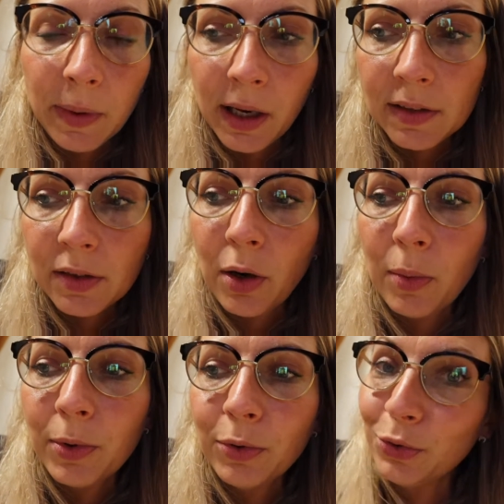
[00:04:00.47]
par
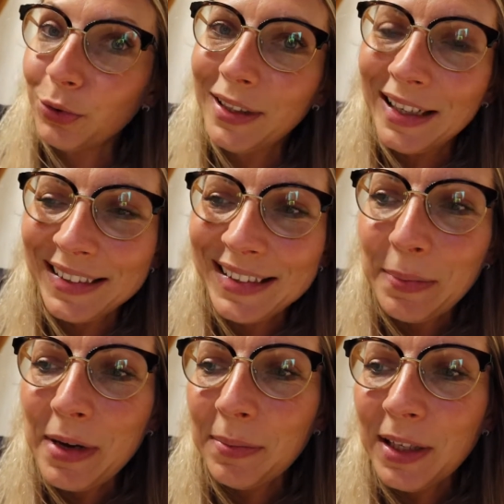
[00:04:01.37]
exemple, toujours d'Alain
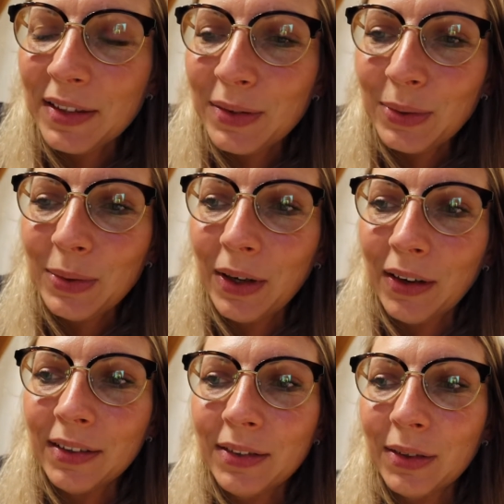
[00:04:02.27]
Chabat bien
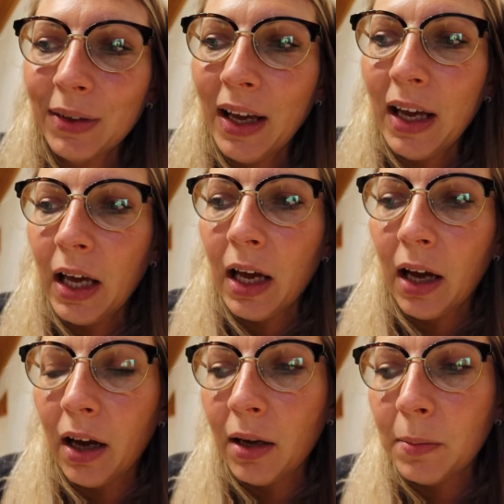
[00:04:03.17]
sûr, de,
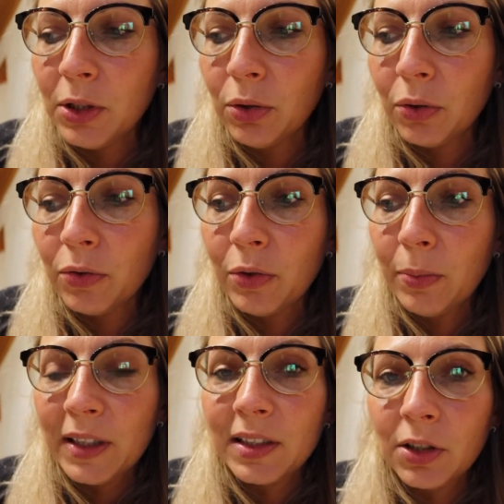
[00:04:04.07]
mais je trouve le
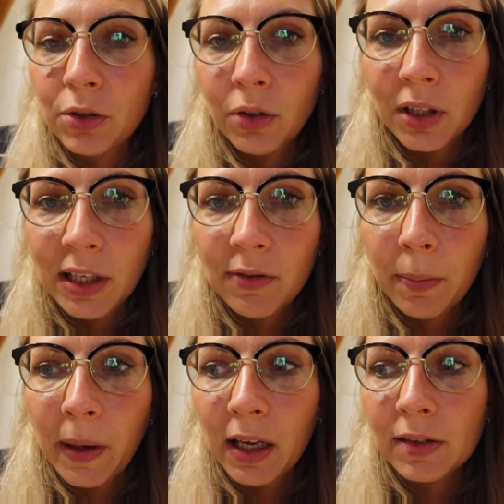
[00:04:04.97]
personnage de Guenièvre
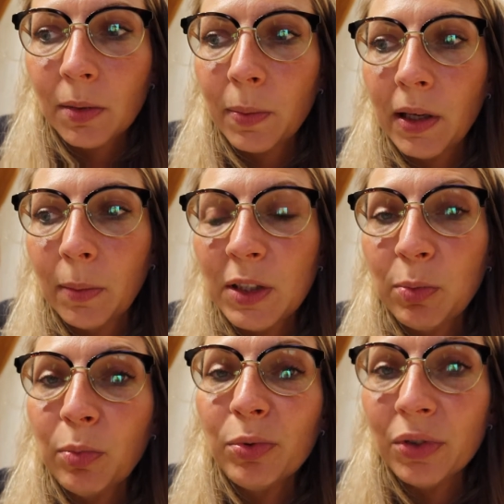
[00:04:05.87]
par exemple est un petit
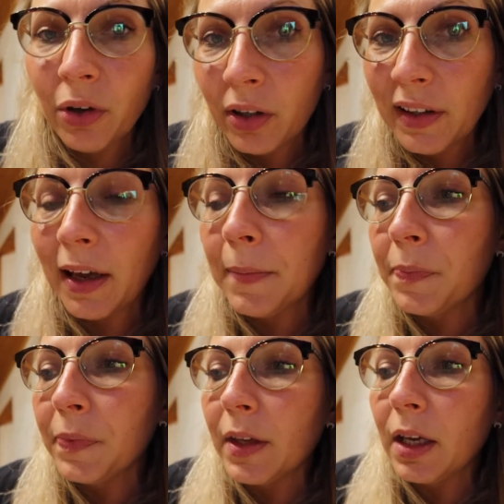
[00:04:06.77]
peu plus en retrait.
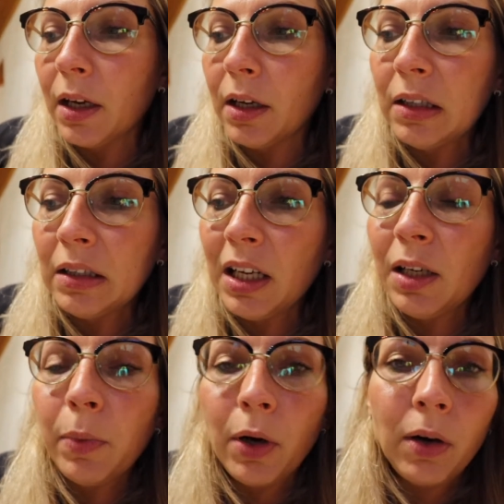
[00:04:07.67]
Euh,
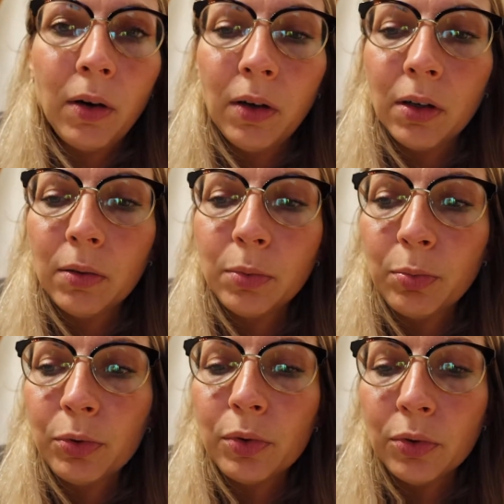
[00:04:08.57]
elle prend un peu
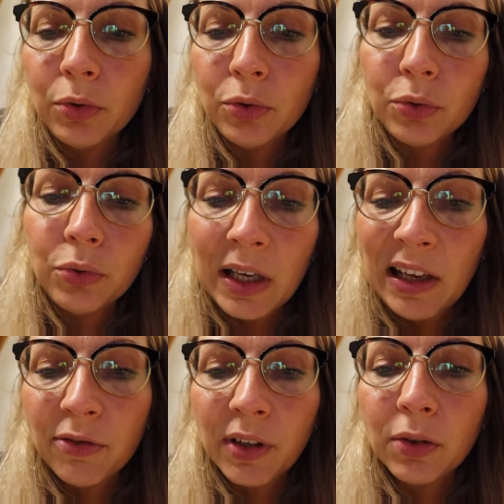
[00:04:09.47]
plus le dessus à
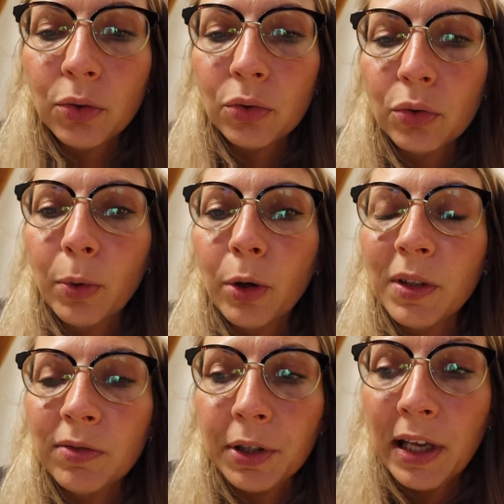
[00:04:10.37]
la fin de ce
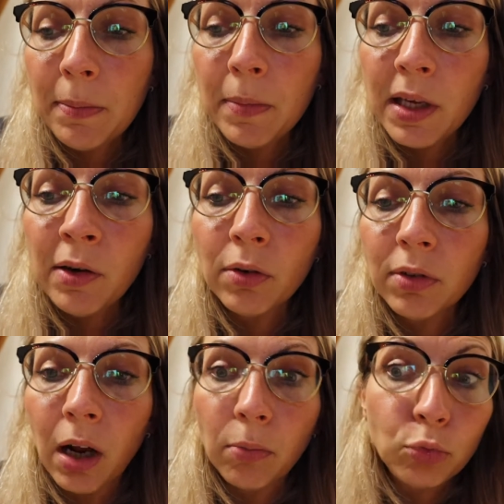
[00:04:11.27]
premier volet, mais euh,
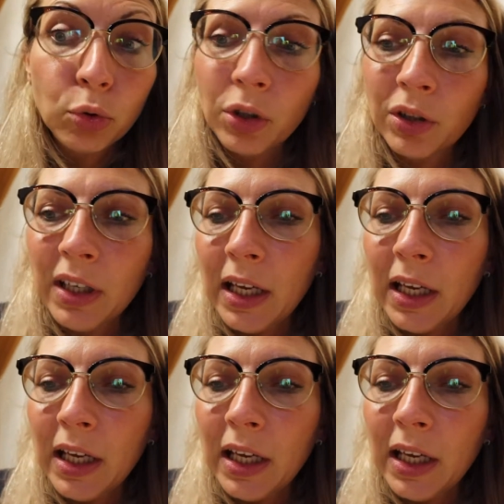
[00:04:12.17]
voilà. Donc, euh,